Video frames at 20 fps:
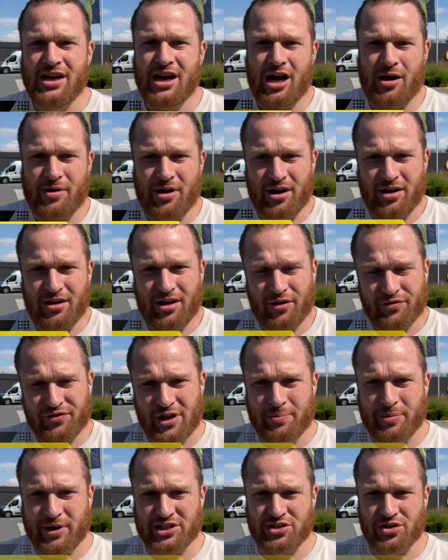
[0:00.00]
aber auf
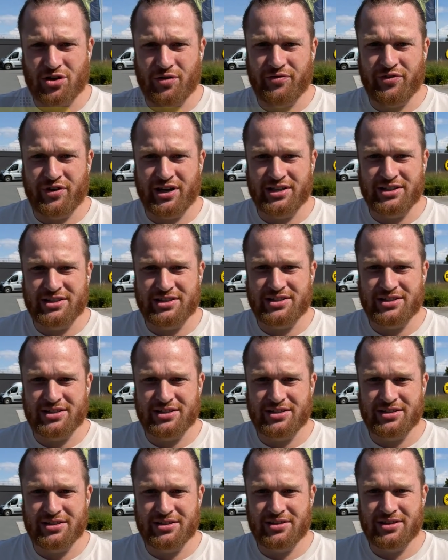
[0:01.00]
der Pressekonferenz
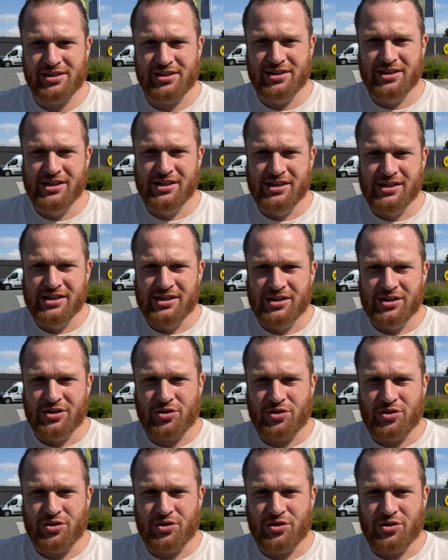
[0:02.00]
äh,
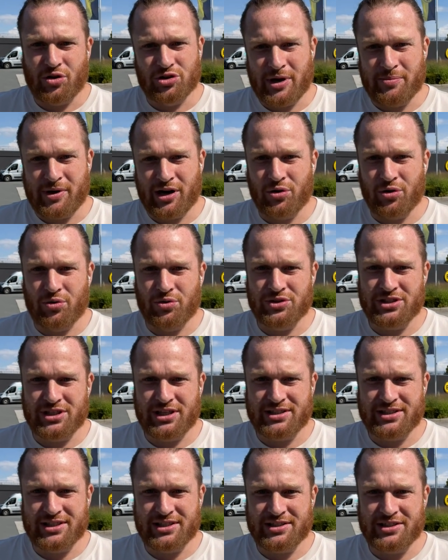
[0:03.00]
konnte man Marco
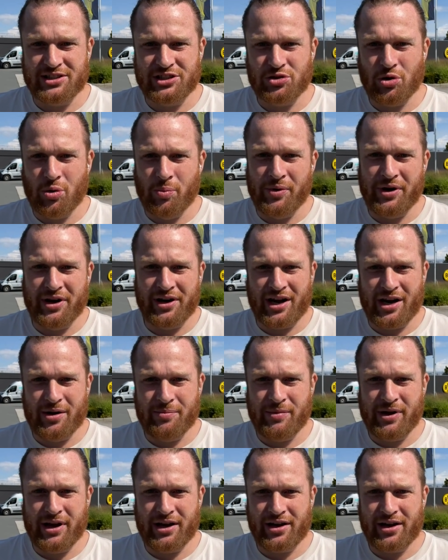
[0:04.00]
Rose jetzt das nicht unbedingt
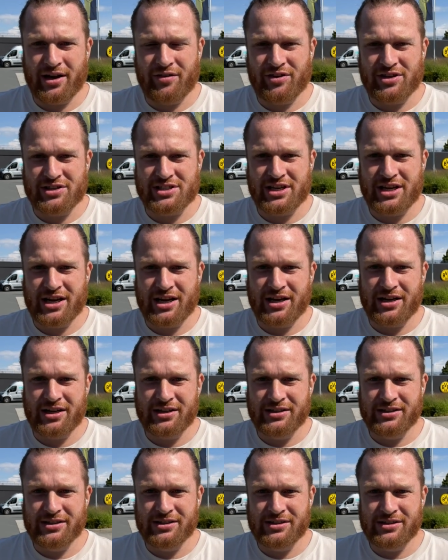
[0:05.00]
anmerken. Er war
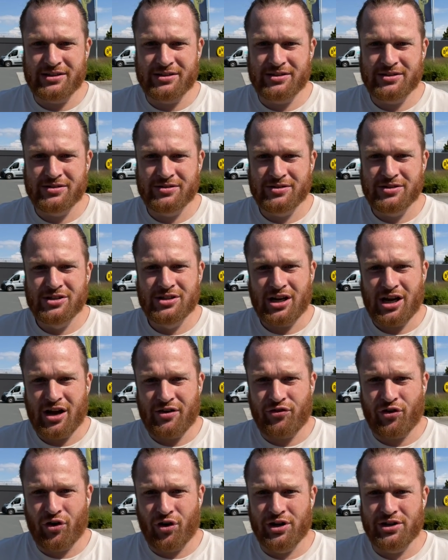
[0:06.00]
sehr äh,
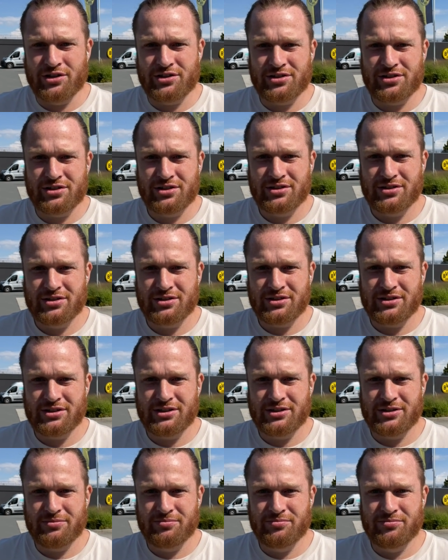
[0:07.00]
erfreut
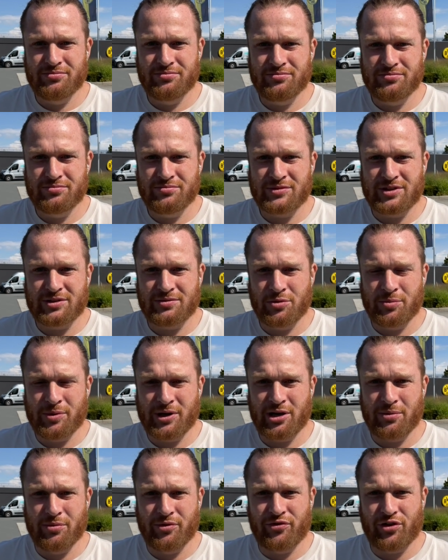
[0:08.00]
ähm, über
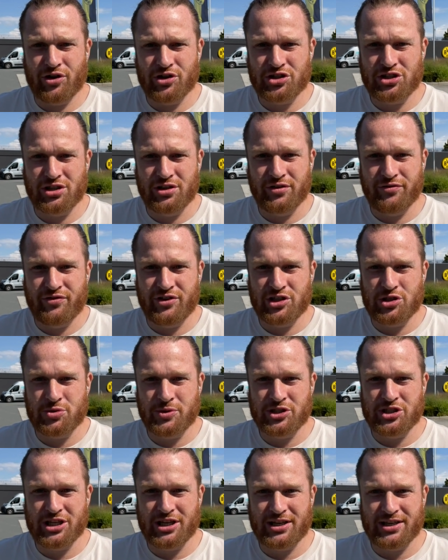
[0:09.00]
den bevorstehenden
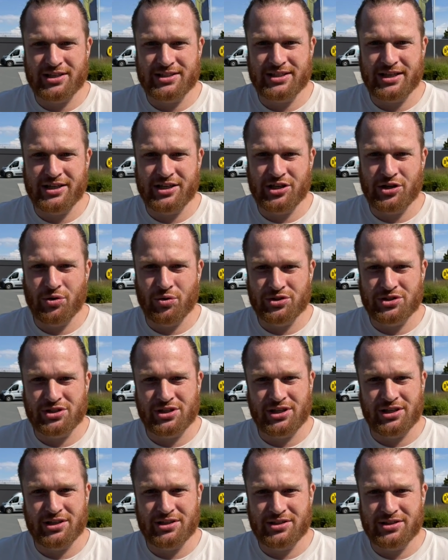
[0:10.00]
Pflichtspielstart, dass es endlich
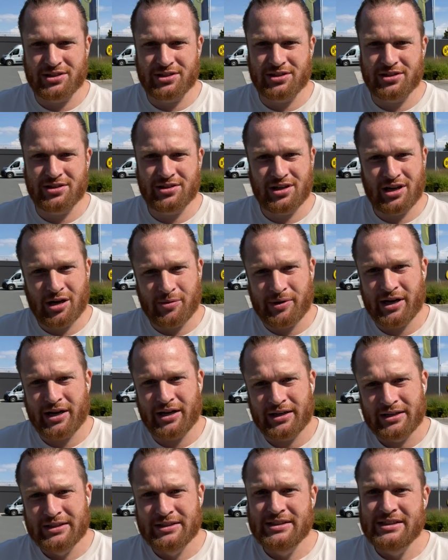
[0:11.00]
losgeht.
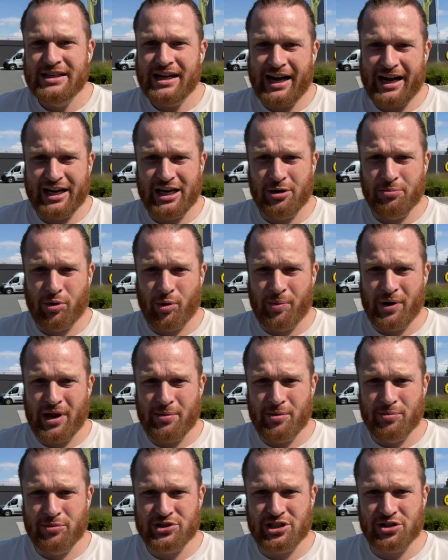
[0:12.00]
aber einige
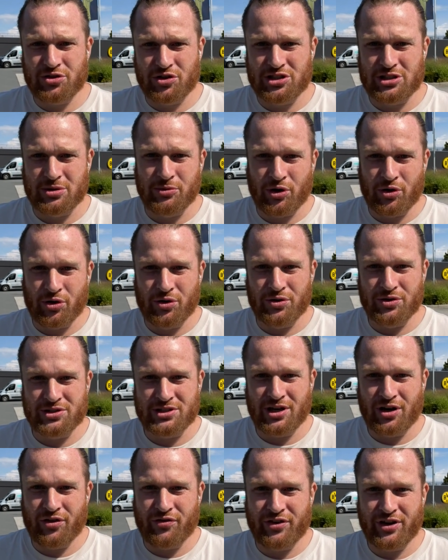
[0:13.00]
Probleme muss er trotzdem noch
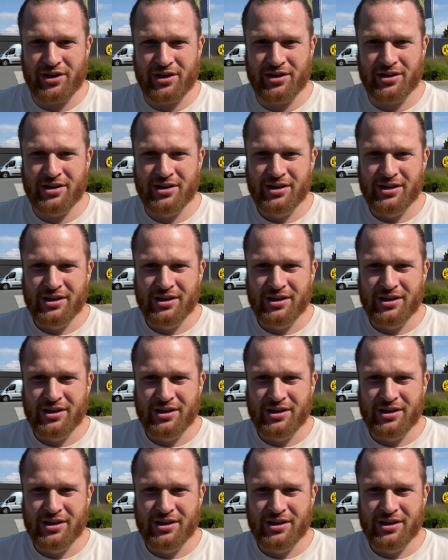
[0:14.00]
lösen, auch wenn